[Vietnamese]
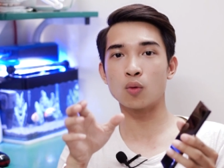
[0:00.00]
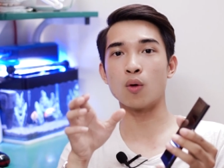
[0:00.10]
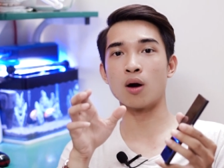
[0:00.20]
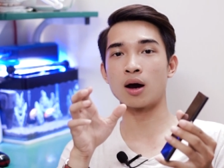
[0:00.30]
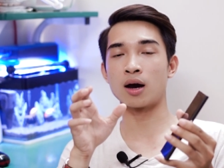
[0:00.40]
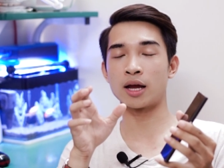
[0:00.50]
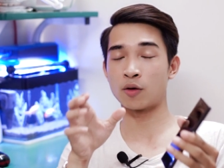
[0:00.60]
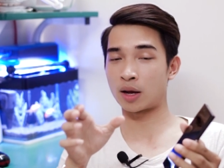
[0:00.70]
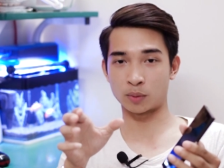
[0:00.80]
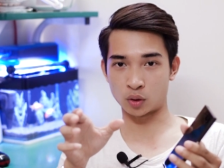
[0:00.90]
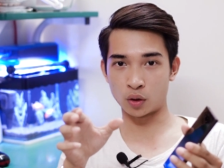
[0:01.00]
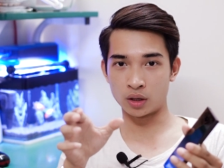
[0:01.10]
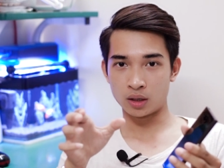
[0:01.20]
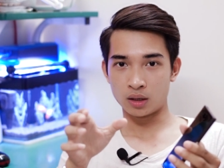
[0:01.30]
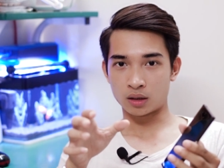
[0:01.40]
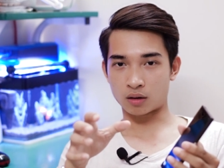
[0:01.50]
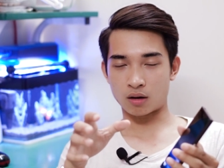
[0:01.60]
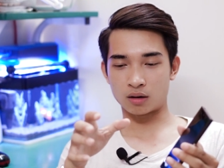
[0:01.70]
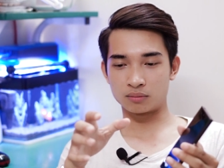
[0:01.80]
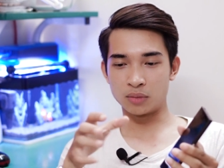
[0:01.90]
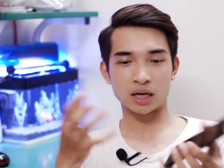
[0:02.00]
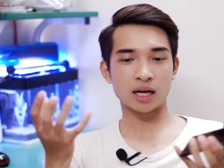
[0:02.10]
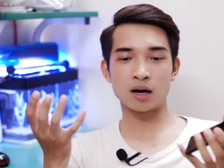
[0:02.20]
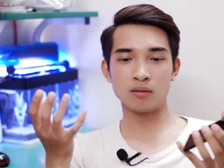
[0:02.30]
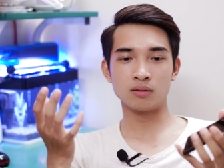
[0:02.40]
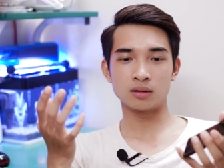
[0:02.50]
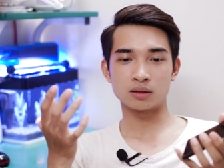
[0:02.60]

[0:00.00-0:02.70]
của hệ điều hành mà thôi. Còn mượt hay không,